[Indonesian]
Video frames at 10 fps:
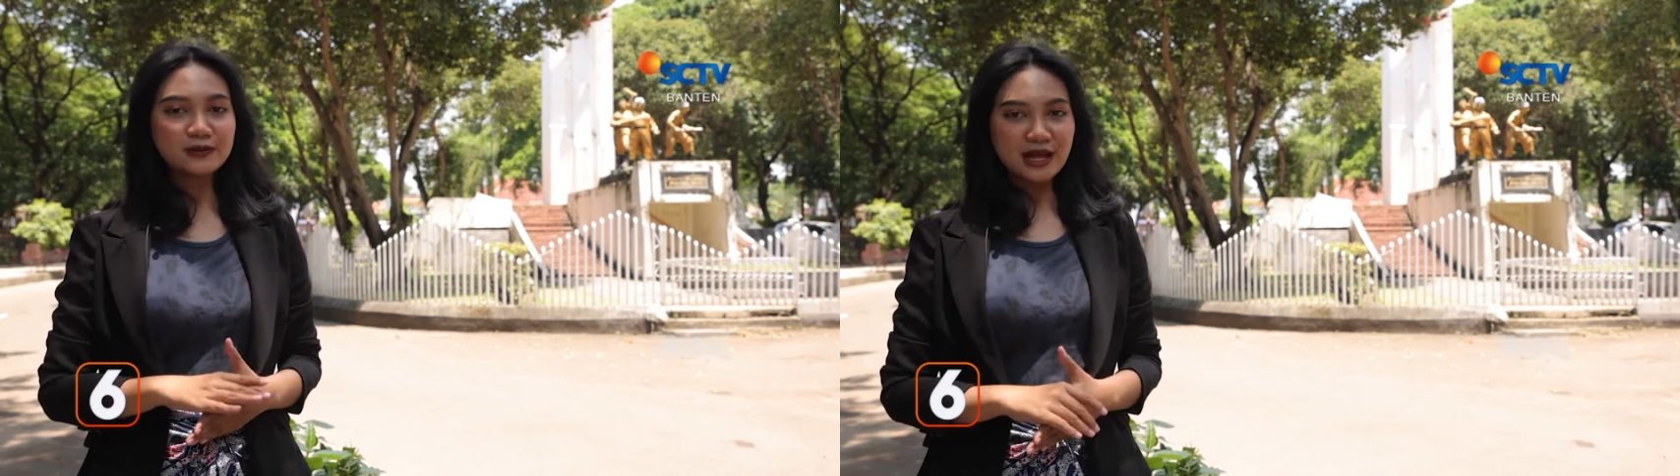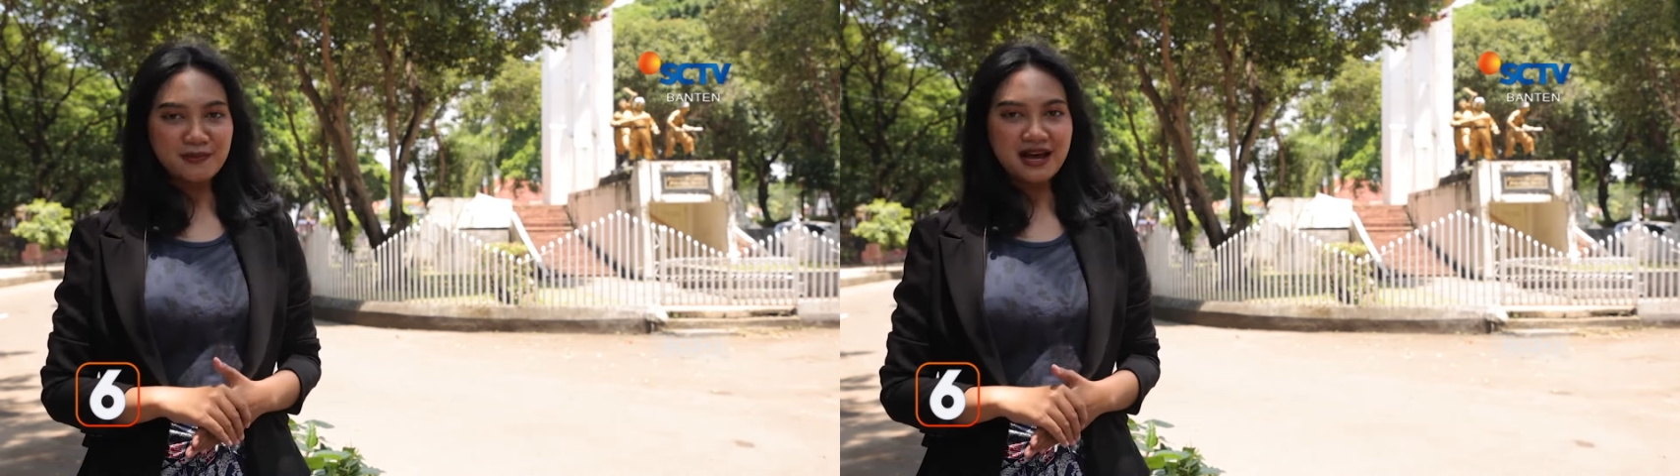
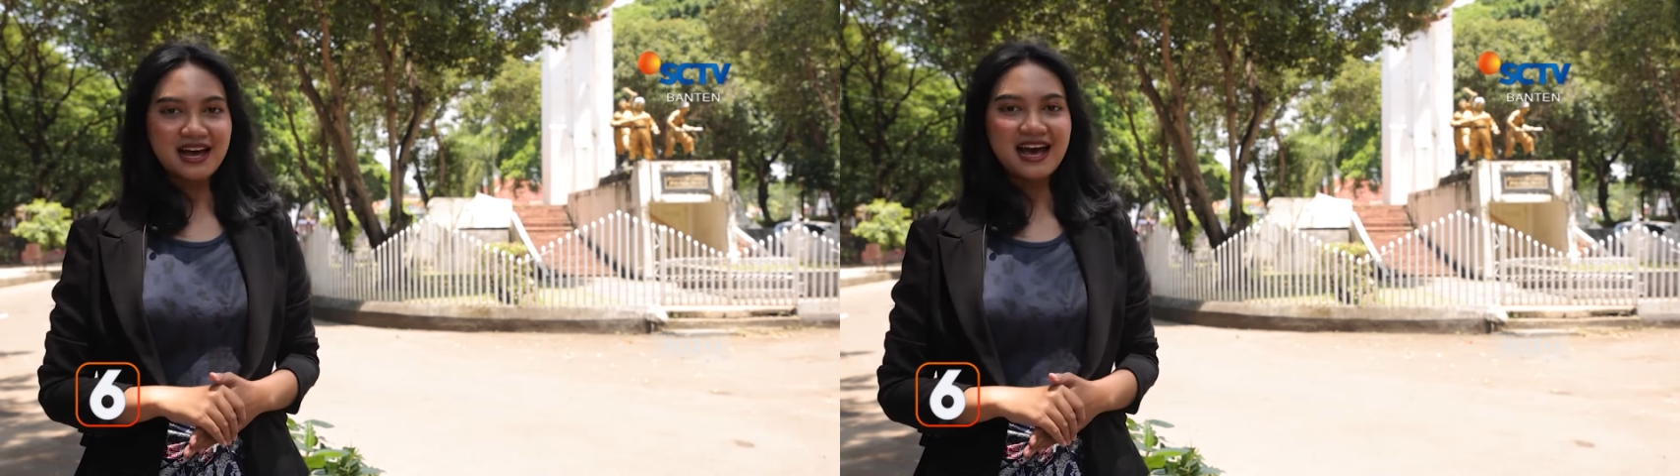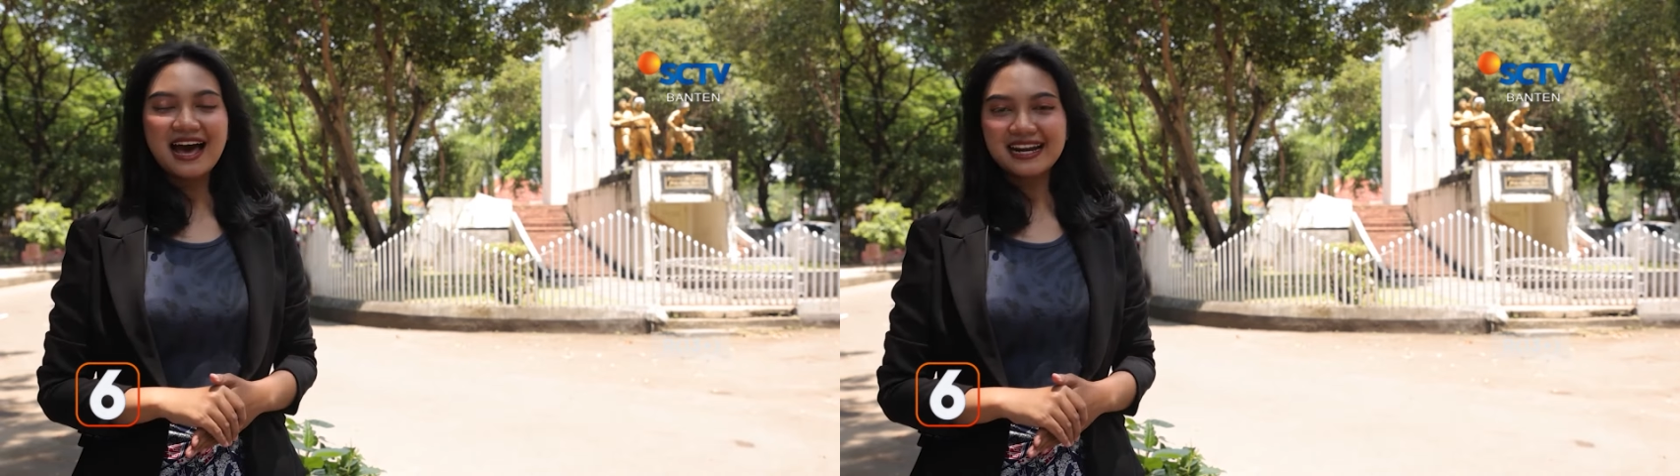
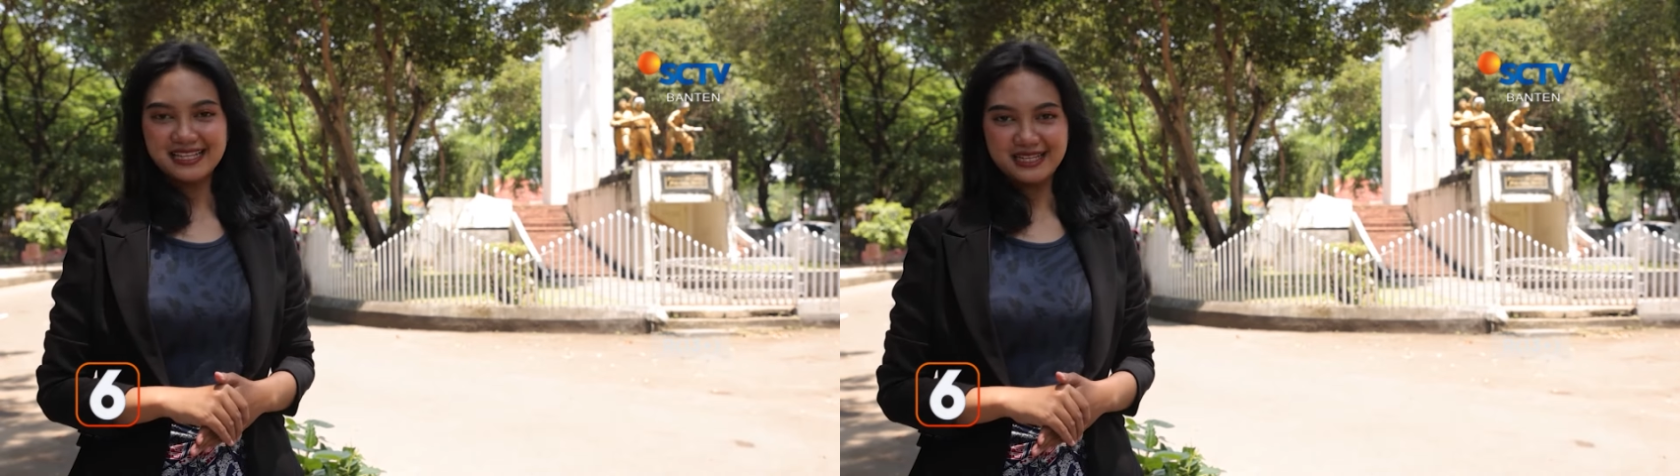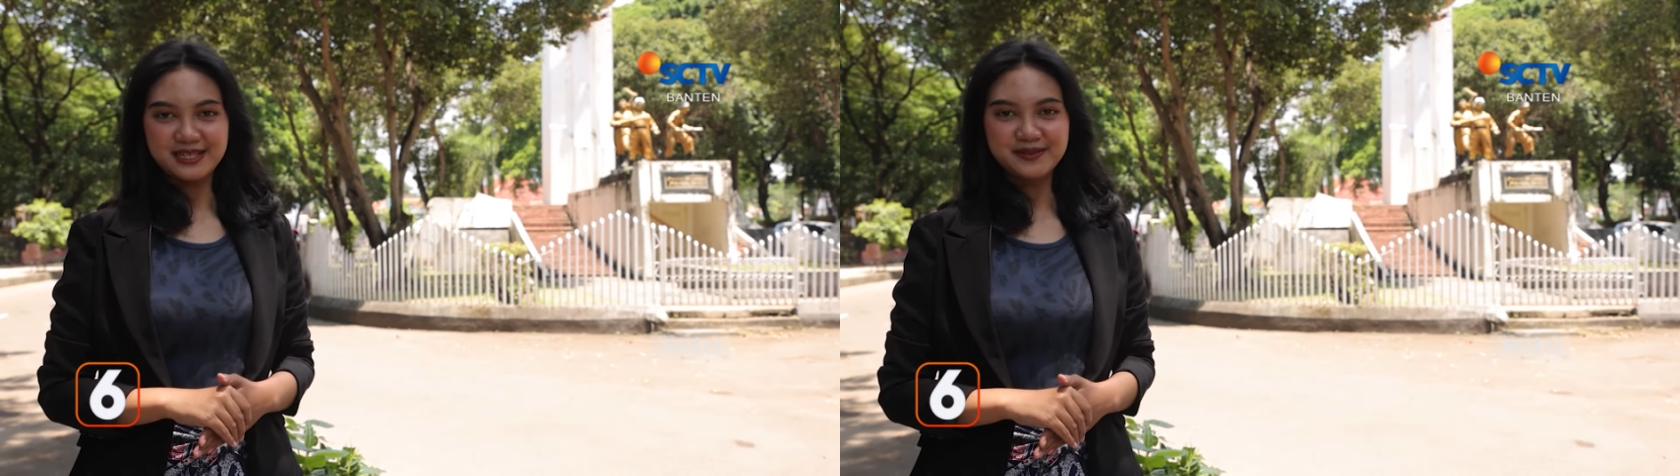utama
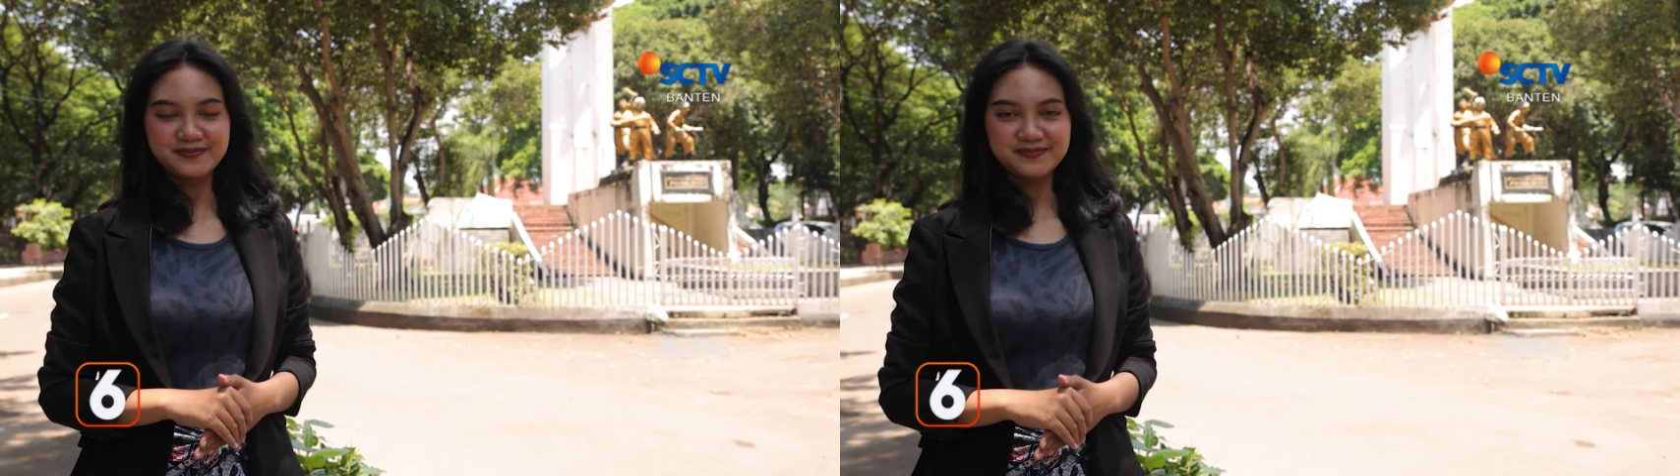hari ini.